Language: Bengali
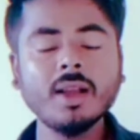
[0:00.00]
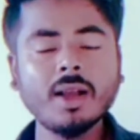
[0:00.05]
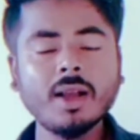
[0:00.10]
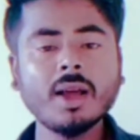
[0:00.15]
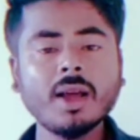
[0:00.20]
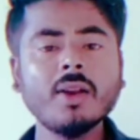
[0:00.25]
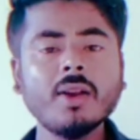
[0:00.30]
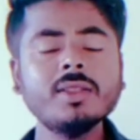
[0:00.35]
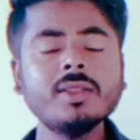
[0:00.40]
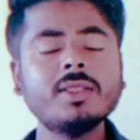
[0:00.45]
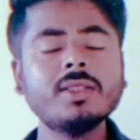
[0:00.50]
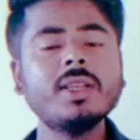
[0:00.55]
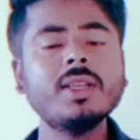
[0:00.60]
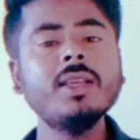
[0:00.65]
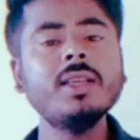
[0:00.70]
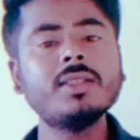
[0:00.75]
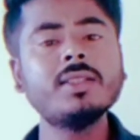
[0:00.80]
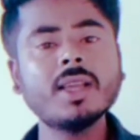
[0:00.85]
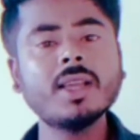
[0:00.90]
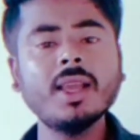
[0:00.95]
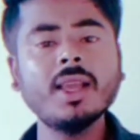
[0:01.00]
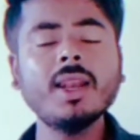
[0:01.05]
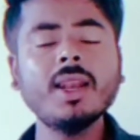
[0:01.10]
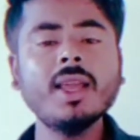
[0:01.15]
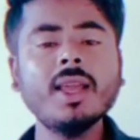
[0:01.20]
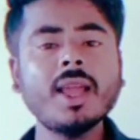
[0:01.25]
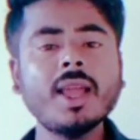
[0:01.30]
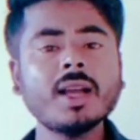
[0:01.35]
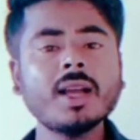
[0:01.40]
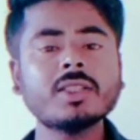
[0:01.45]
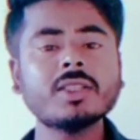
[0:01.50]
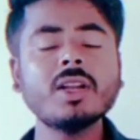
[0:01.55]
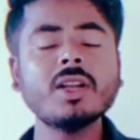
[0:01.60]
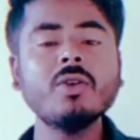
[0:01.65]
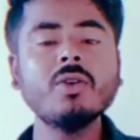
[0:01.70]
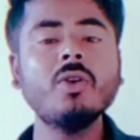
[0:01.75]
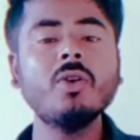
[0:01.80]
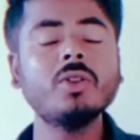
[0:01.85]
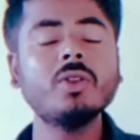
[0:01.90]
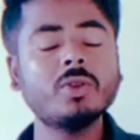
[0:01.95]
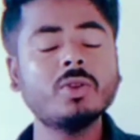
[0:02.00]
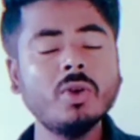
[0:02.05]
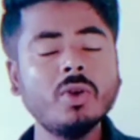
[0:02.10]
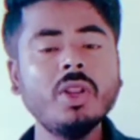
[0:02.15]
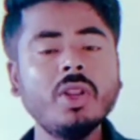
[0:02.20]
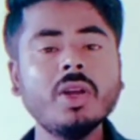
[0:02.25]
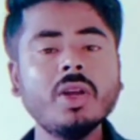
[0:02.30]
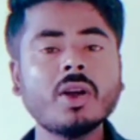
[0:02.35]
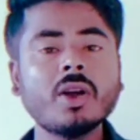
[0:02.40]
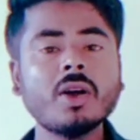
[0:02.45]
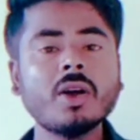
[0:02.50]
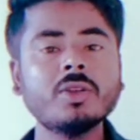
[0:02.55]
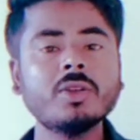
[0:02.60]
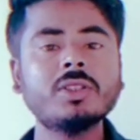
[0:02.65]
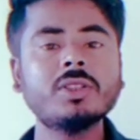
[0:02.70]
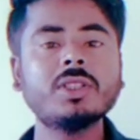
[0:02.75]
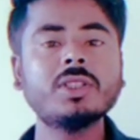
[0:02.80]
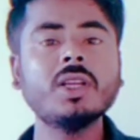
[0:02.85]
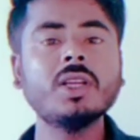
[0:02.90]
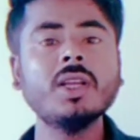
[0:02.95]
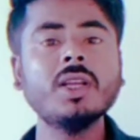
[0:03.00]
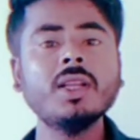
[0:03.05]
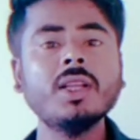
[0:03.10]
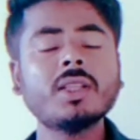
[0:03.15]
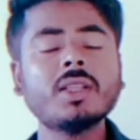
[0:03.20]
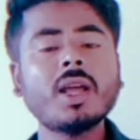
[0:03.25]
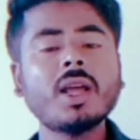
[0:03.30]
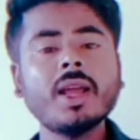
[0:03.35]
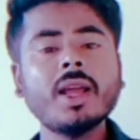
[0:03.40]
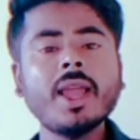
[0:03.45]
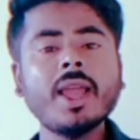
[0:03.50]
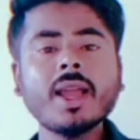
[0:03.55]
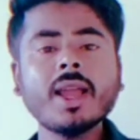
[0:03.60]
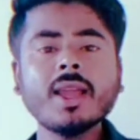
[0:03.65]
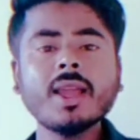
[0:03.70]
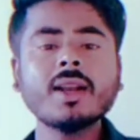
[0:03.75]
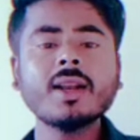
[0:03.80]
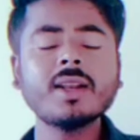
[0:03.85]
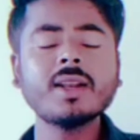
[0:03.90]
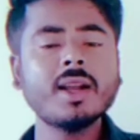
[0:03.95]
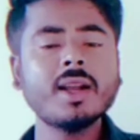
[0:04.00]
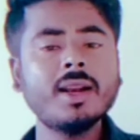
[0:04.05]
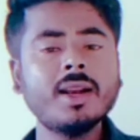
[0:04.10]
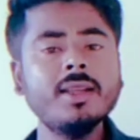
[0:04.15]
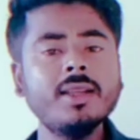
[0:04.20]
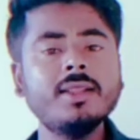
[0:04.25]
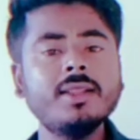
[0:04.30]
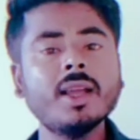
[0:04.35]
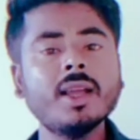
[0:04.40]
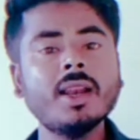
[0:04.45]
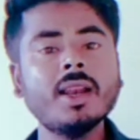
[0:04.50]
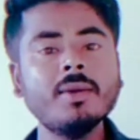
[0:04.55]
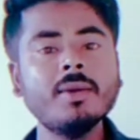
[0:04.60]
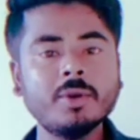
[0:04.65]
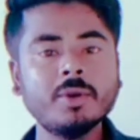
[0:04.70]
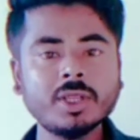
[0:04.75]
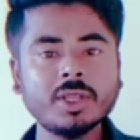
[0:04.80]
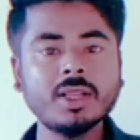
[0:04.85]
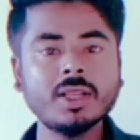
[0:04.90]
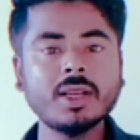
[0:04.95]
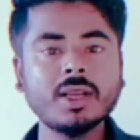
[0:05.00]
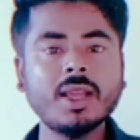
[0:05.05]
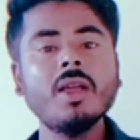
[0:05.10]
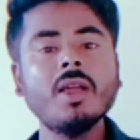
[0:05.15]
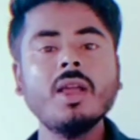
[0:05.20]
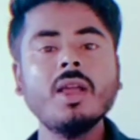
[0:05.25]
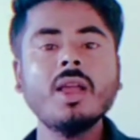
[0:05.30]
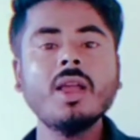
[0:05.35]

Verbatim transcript: কারণ যেই স্কেলে অ্যাকশনগুলো তৈরি করা হচ্ছে তার এক একটা ক্লিক দেখলে বোঝা যায়